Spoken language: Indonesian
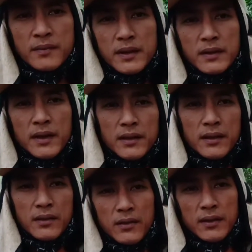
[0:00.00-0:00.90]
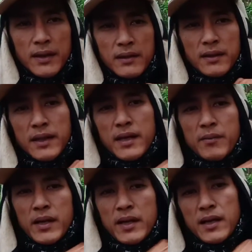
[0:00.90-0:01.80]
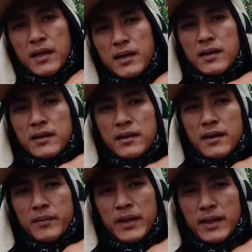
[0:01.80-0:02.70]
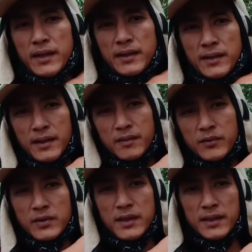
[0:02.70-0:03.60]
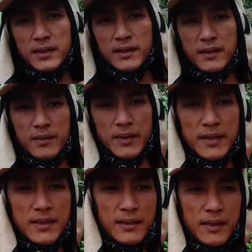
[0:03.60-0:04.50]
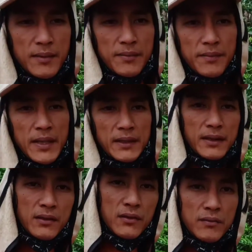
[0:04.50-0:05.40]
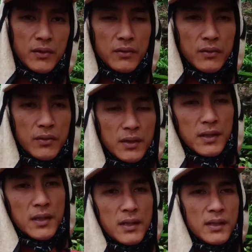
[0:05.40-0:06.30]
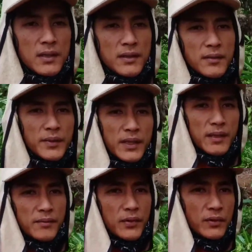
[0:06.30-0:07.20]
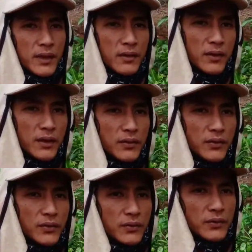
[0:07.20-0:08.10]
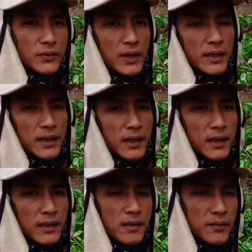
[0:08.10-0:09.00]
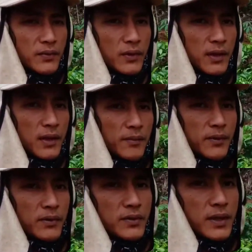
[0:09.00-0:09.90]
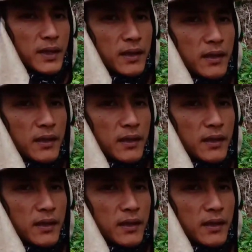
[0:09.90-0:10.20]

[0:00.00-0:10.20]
eh, atau nama nama kerennya kampung saya nama aslinya Patihombo, Hombo tapi kampung Teko itu dulu adalah sebuah proyek